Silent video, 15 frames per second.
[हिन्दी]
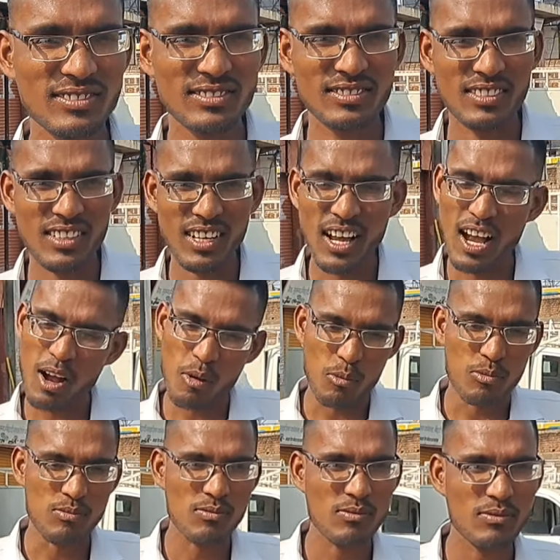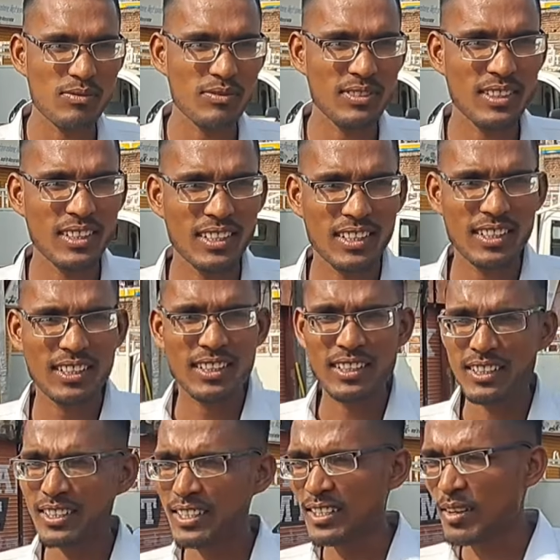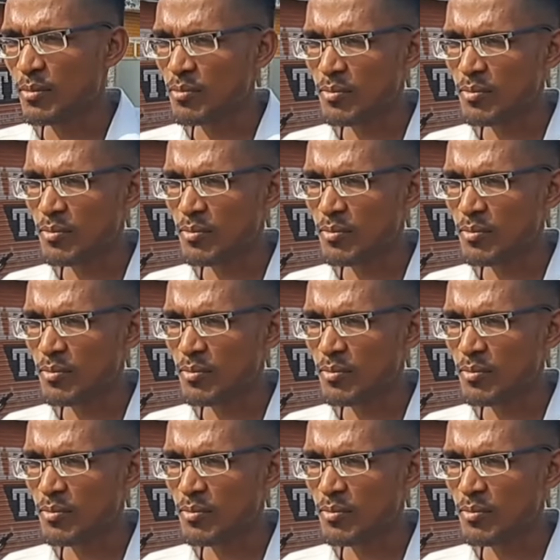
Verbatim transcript: दी है ना भैया का हाँ। का गाड़ी दिखाने वाला